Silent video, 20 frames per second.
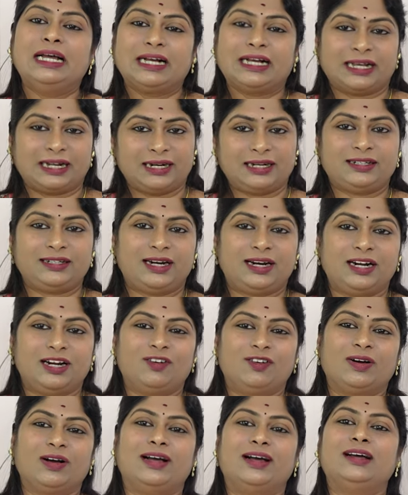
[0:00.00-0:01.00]

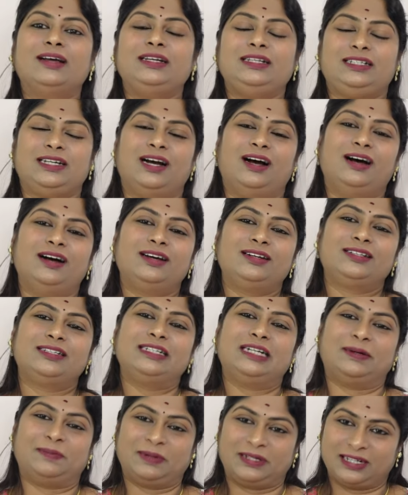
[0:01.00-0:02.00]
கரெக்டானவங்க யாரு
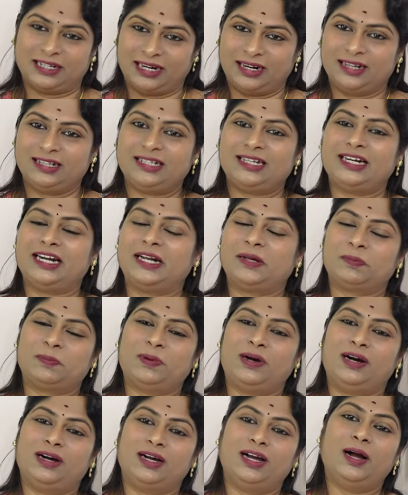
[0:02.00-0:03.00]
நமக்கு நல்லது
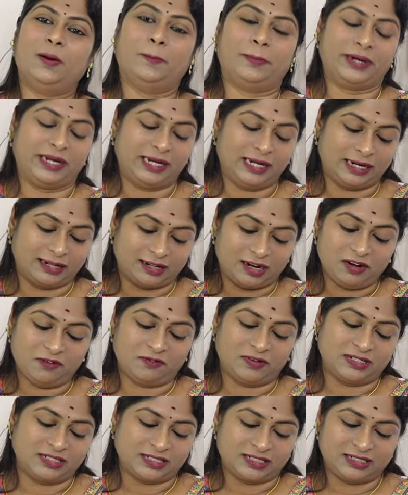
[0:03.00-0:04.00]
நினைப்பாங்க அப்படிங்கிறதெல்லாம்
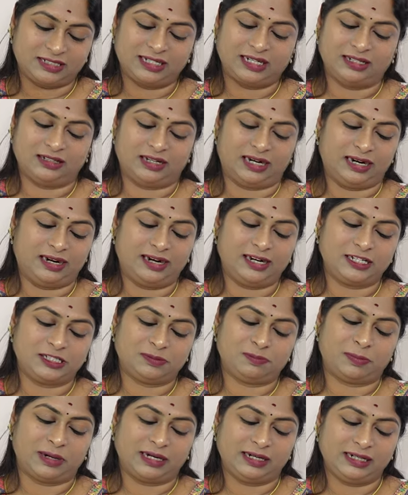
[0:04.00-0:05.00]
ஃபர்ஸ்ட் அது அனலைஸ்
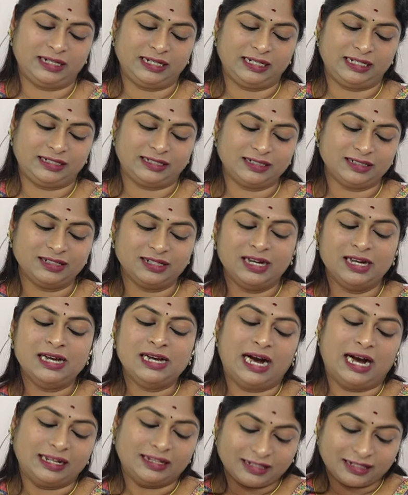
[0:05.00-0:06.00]
பண்ணிட்டு
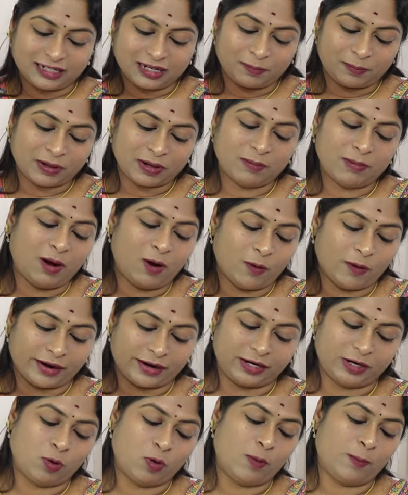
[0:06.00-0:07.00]
அதுக்கப்புறமா அவங்க
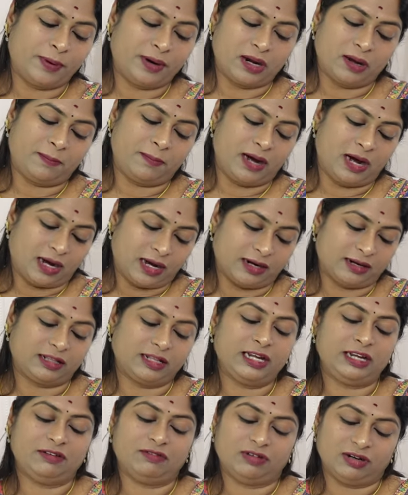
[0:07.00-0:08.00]
கிட்ட ஓப்பன் அப் ஆகிறது
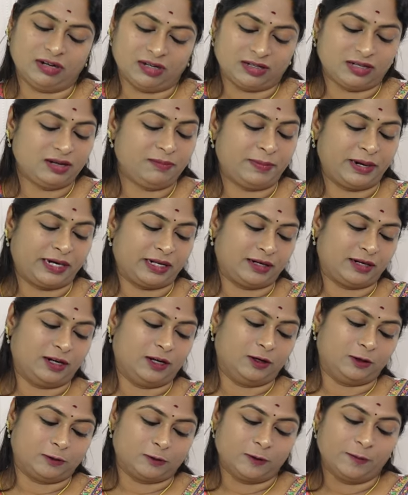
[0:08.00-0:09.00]
இவங்களுக்கு பெட்டரா
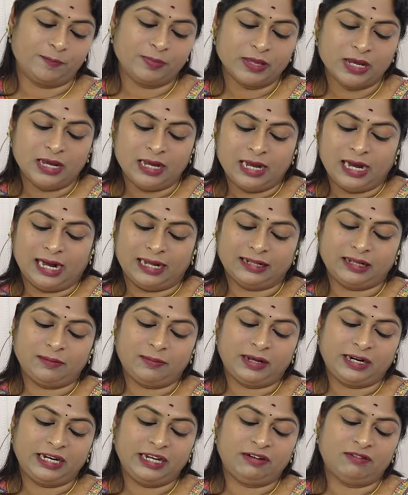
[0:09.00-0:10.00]
இருக்கும் அதே
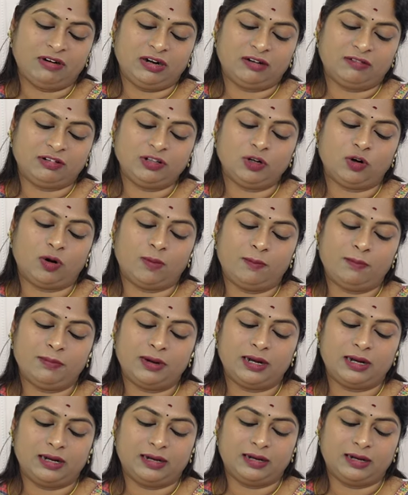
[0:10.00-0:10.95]
மாதிரி இவங்களுக்கு வந்து ரொம்ப